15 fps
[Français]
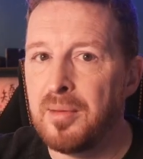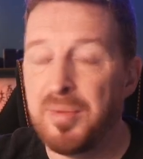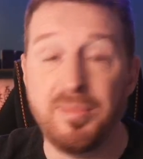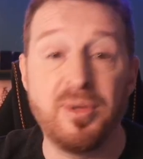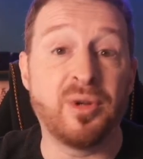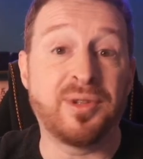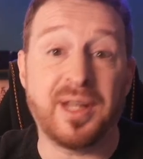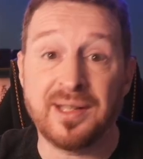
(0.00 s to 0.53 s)

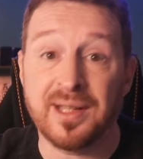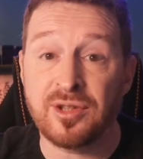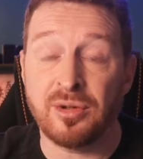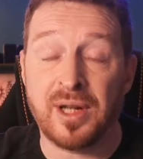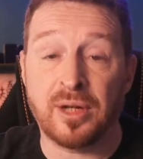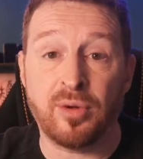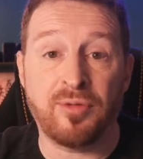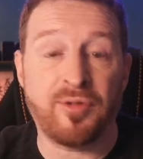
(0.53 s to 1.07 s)
Bibliothèque
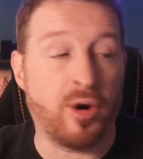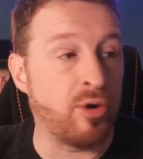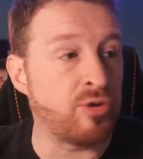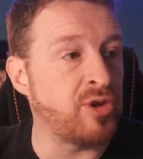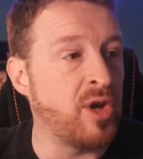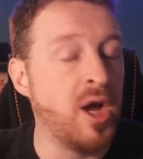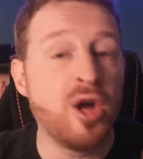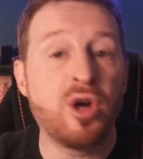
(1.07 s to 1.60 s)
nationale de
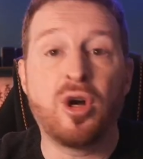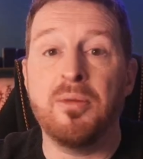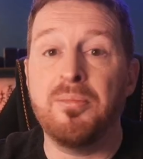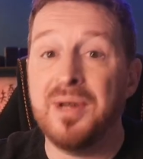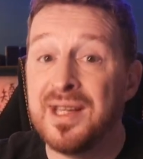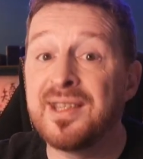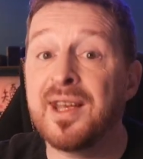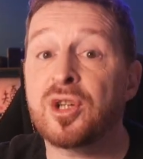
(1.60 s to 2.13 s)
France, comme
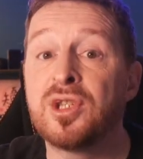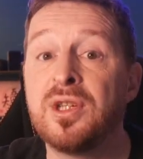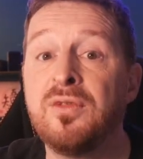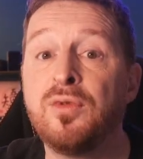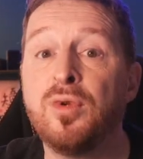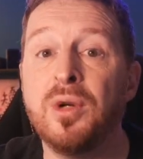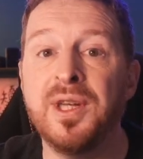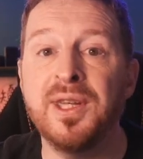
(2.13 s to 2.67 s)
les archives
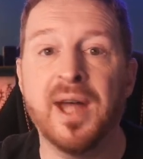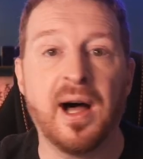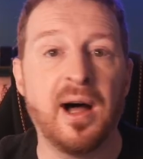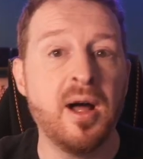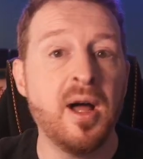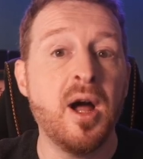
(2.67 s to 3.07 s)
de l'INA,